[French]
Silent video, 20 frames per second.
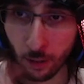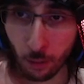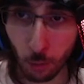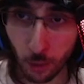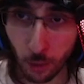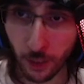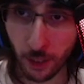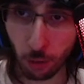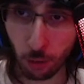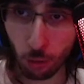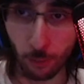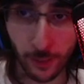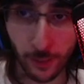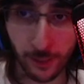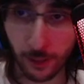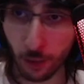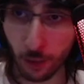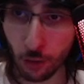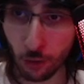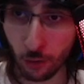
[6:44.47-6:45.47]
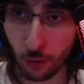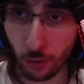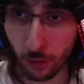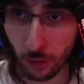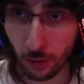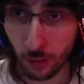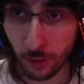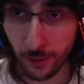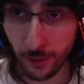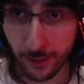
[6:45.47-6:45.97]
Ok, tu mets de l'argent,
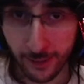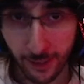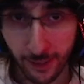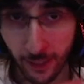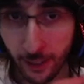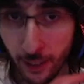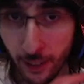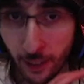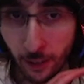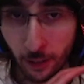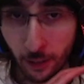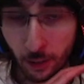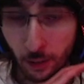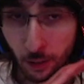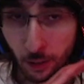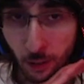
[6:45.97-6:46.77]
derrière,